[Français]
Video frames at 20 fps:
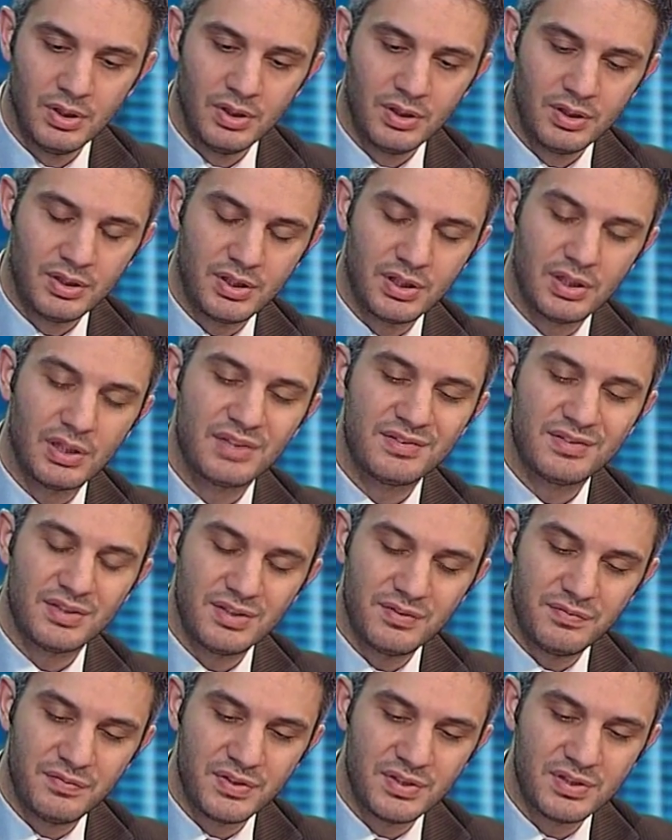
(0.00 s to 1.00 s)
qui est
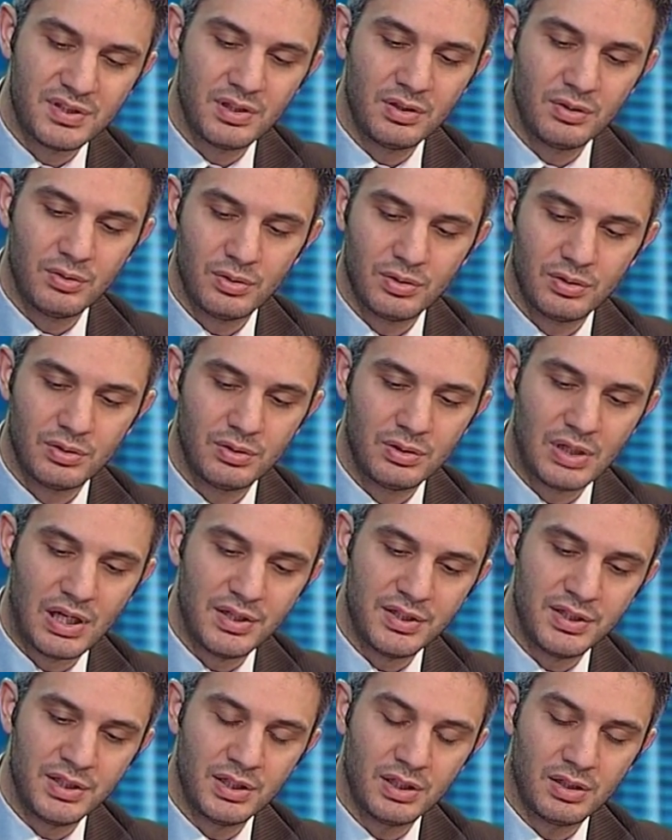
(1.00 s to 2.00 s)
assez difficile
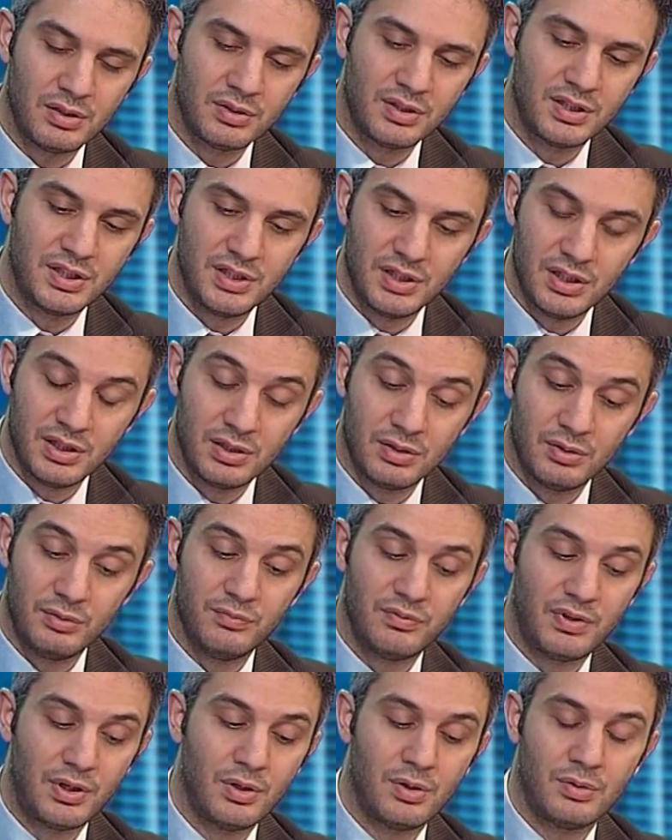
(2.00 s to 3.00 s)
à lire, qui est
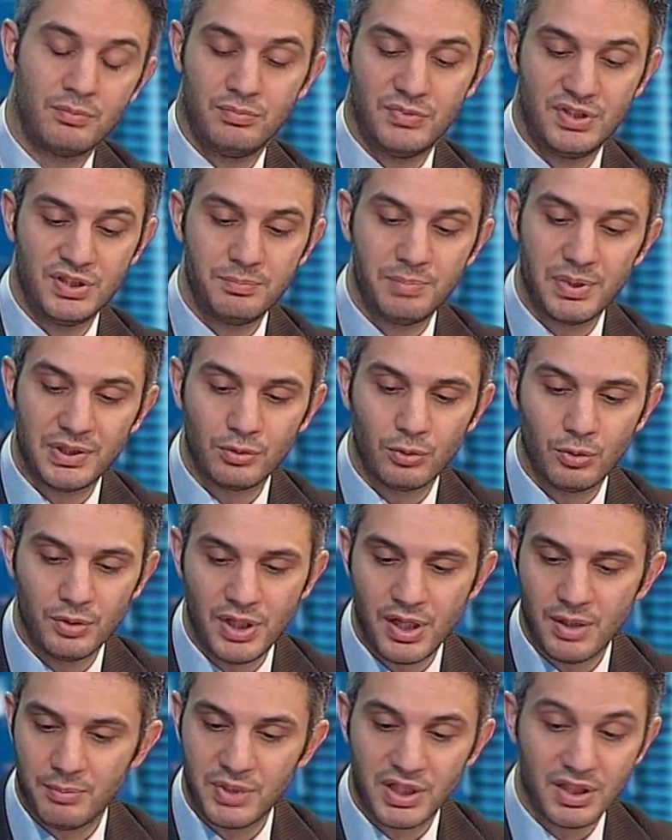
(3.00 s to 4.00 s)
une valeur dite
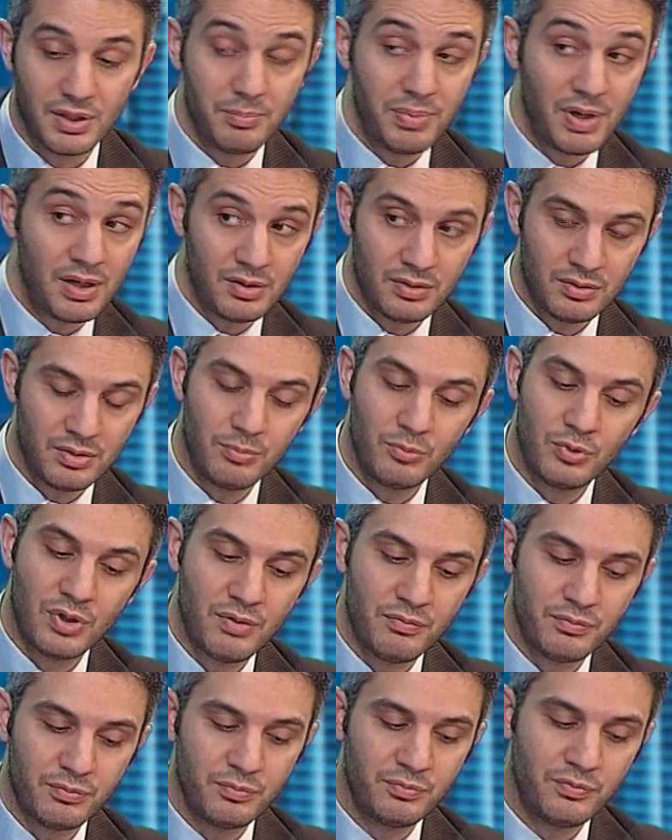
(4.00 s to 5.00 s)
pétrolière, mais qui n'est pas, comme on
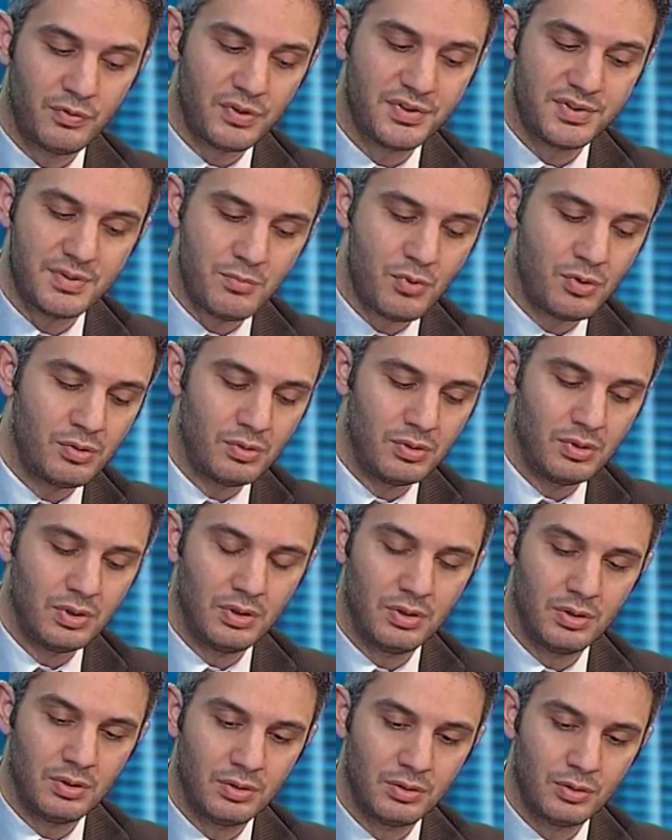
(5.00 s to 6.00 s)
l'a vu, forcément
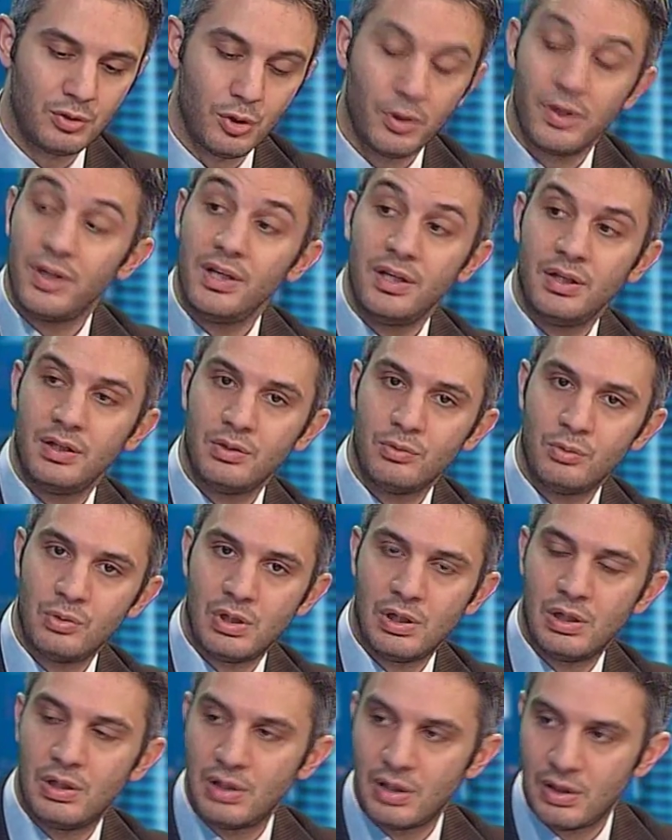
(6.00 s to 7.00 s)
euh, corrélé
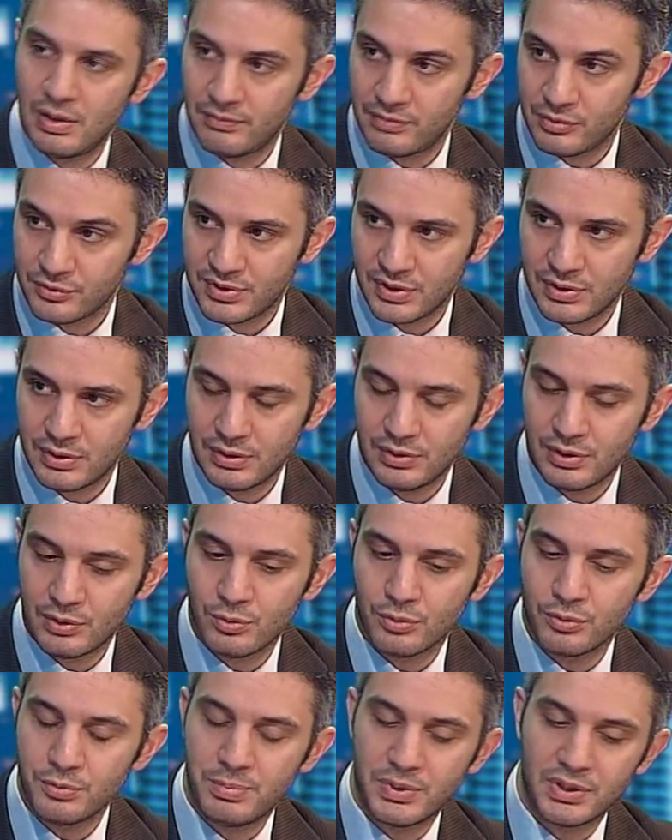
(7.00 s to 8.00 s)
à l'avancée des,
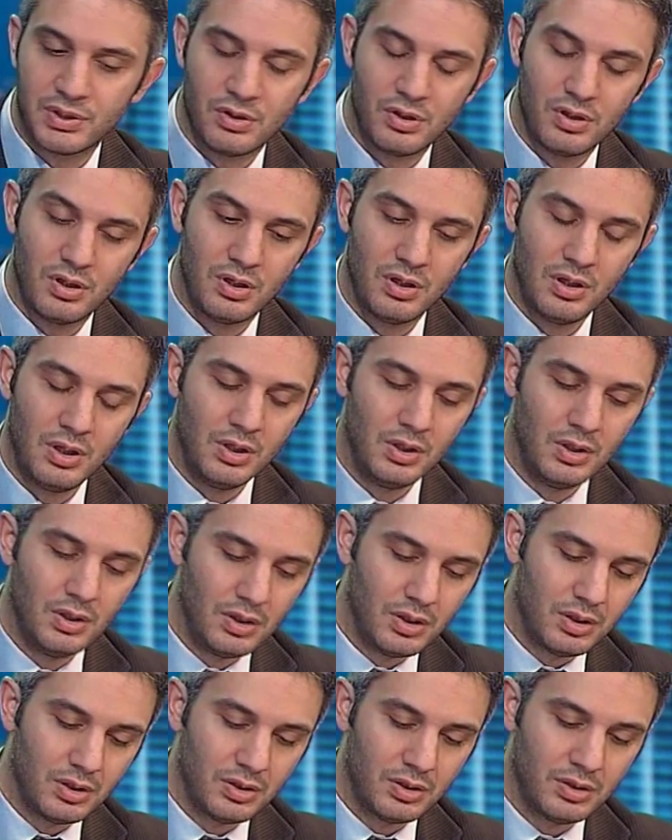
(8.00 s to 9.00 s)
cours du pétrole,
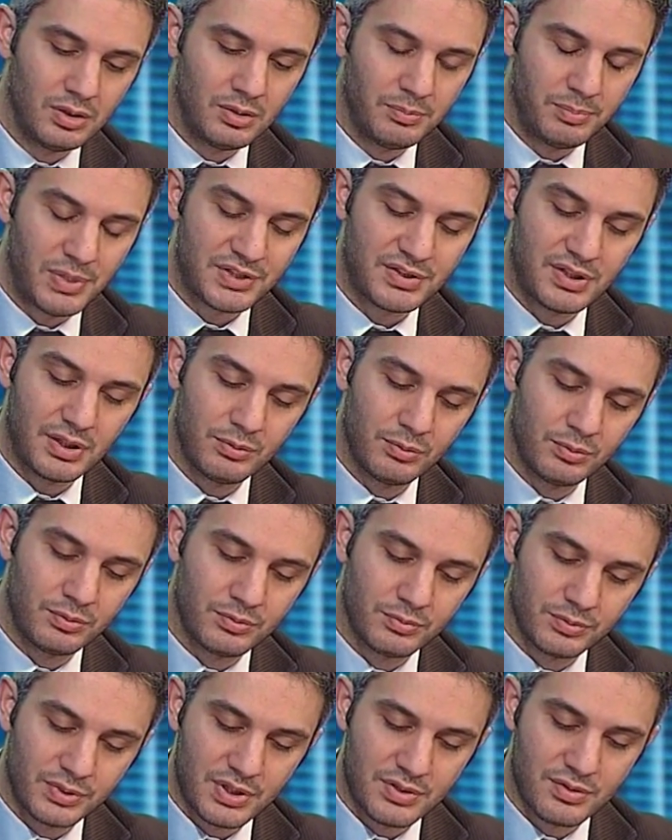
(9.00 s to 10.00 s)
euh, parce qu'il y a
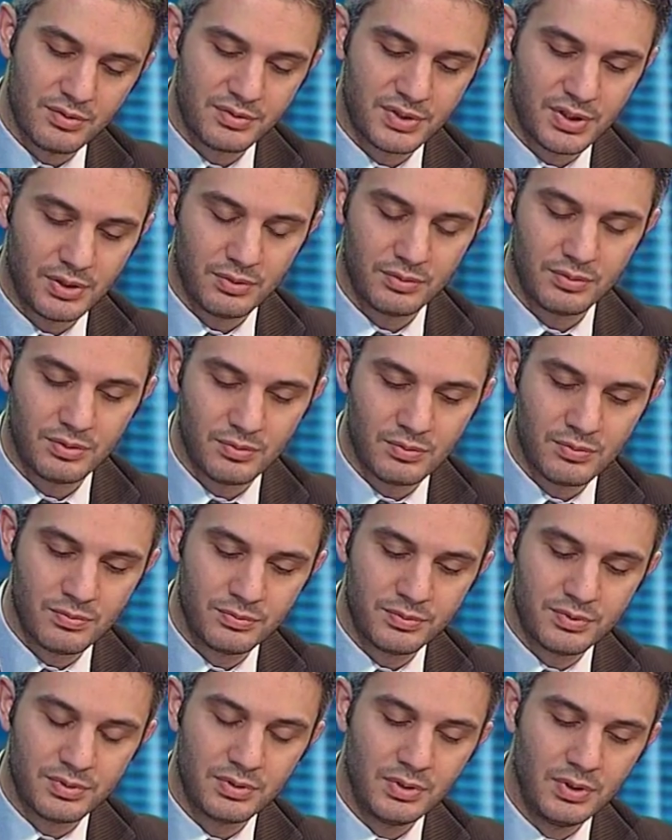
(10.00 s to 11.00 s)
d'autres contingences qui rentrent en
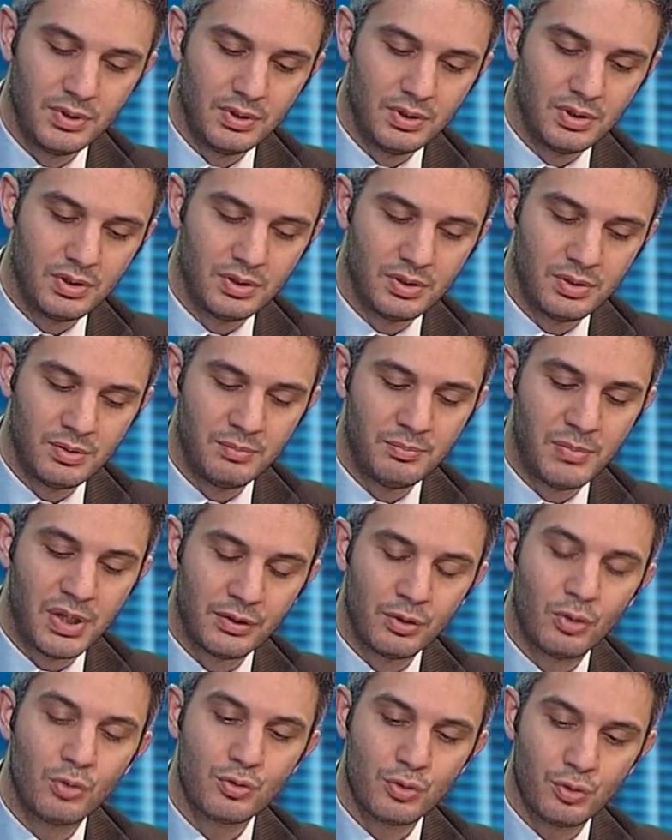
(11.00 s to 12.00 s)
compte. Euh,
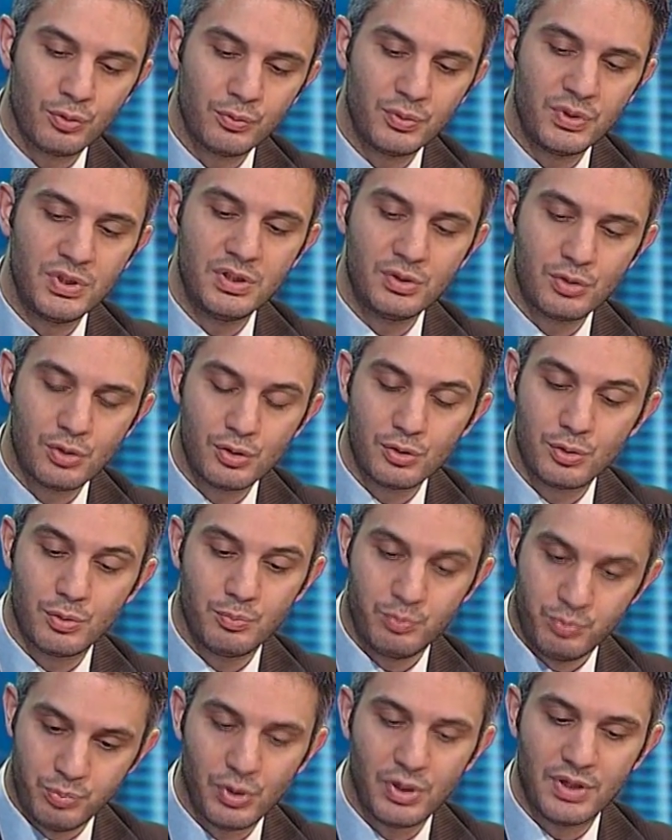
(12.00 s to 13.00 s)
maintenant, aujourd'hui, je,
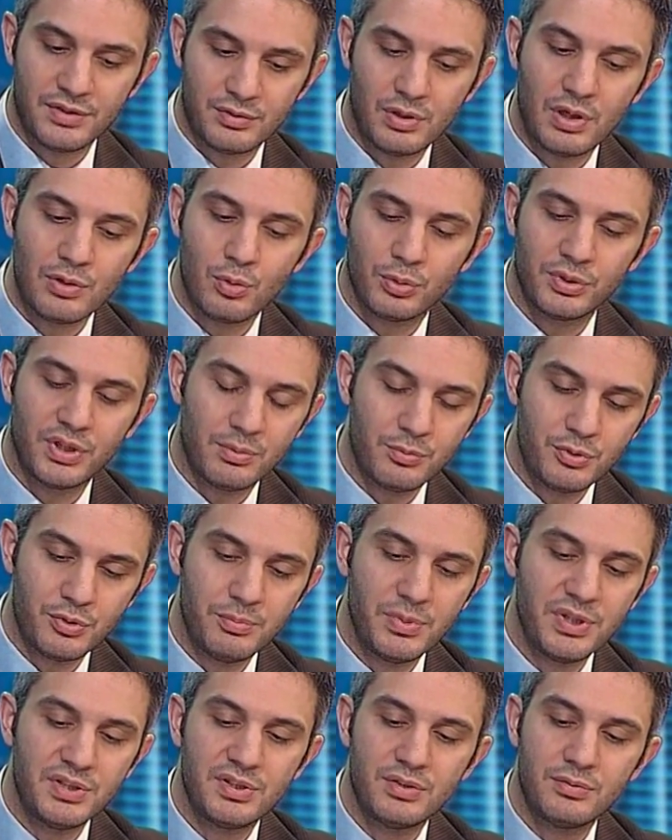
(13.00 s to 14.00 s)
pour l'instant à court terme, je
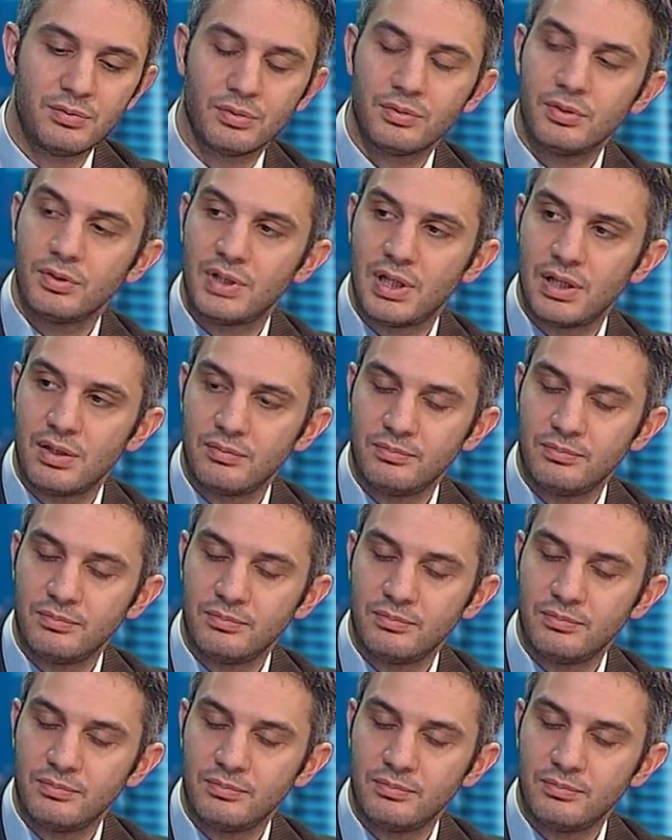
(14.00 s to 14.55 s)
suis baissier sur Total.